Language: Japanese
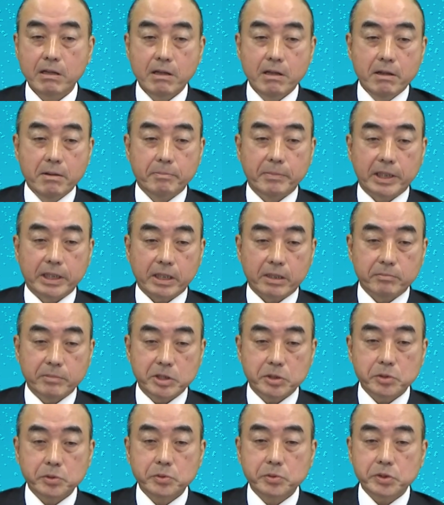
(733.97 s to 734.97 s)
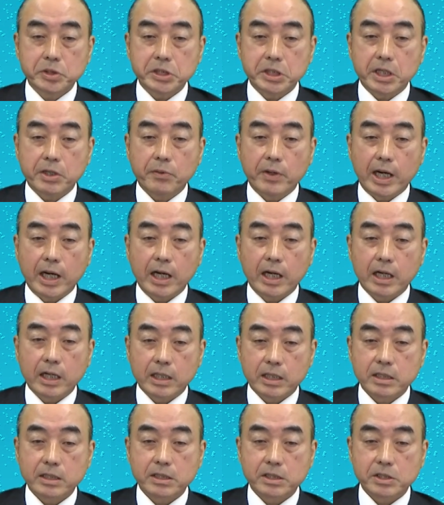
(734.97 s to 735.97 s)
また未熟児では
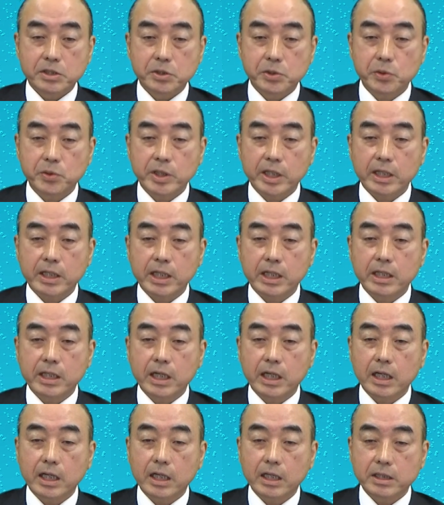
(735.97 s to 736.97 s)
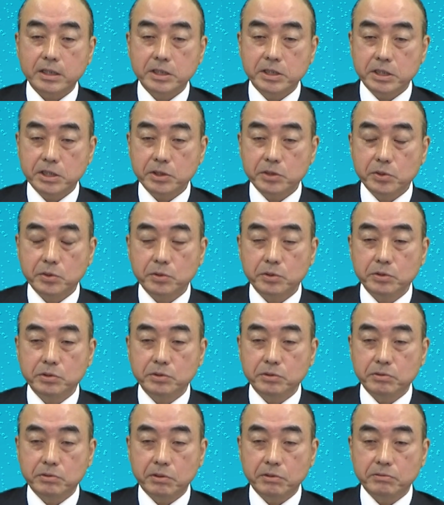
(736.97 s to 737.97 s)
消化管が人工
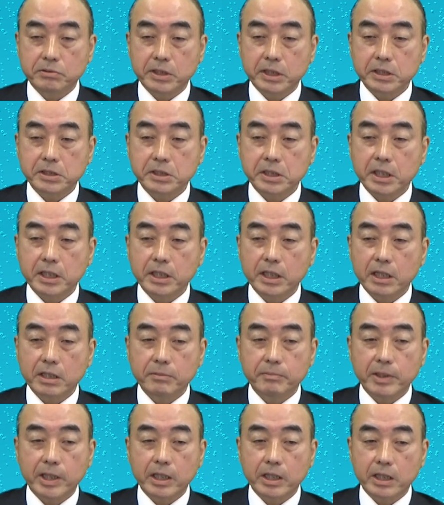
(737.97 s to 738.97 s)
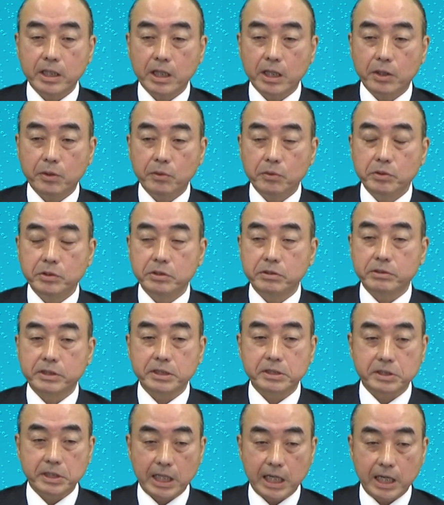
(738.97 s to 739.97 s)
乳を受け付けない場合が多いので
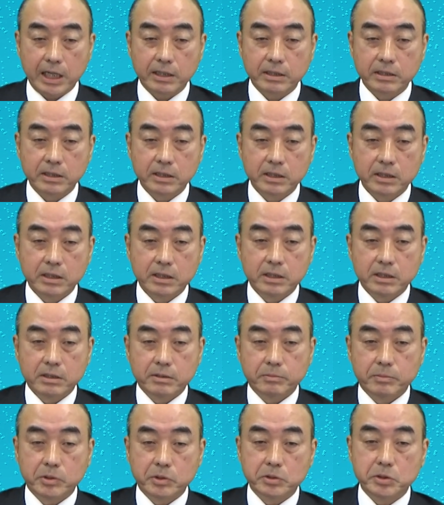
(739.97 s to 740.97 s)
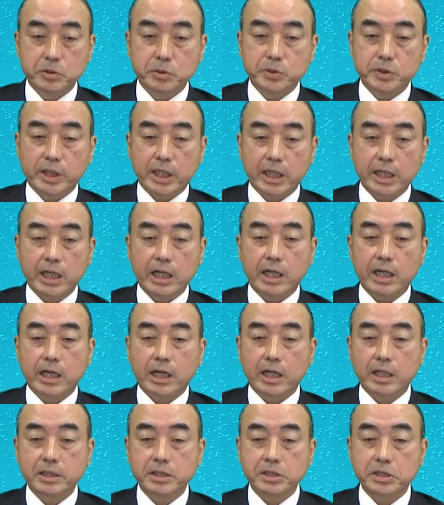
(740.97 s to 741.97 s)
すが、母乳なら
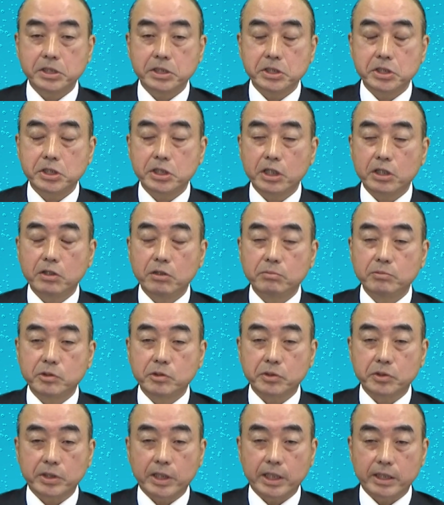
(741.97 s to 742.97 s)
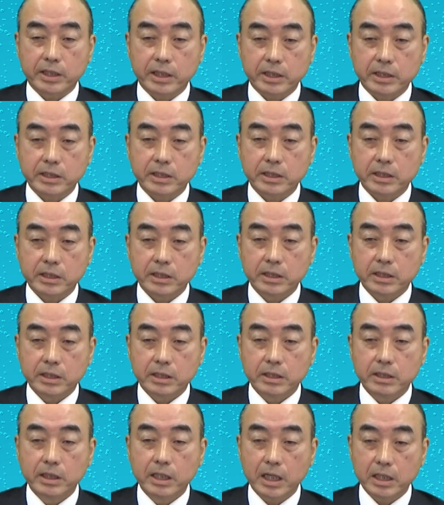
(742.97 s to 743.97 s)
安心して飲むことができ、
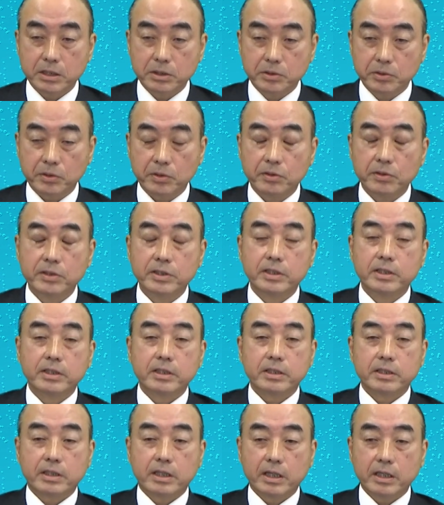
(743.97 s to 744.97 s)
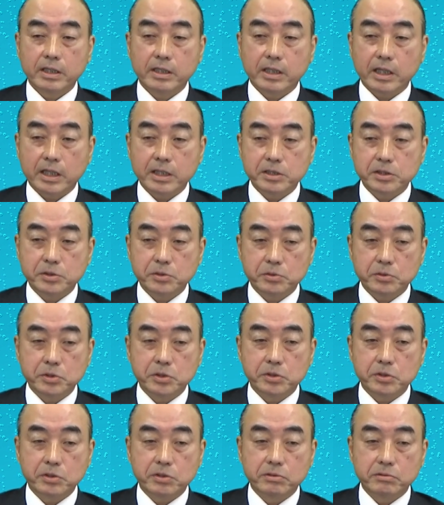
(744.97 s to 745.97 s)
なんと低体重
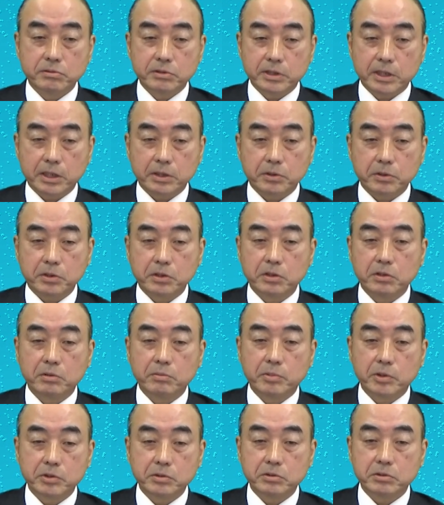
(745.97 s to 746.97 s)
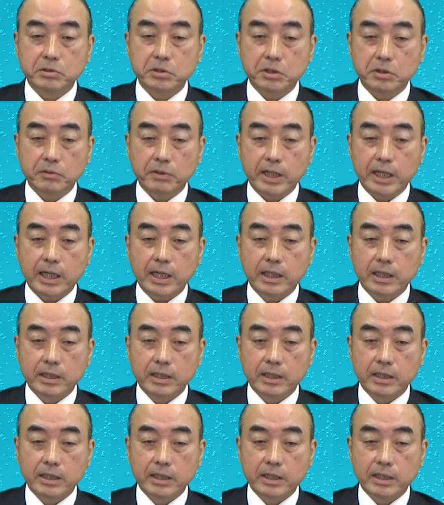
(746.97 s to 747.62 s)
児を産んだ時の母乳には、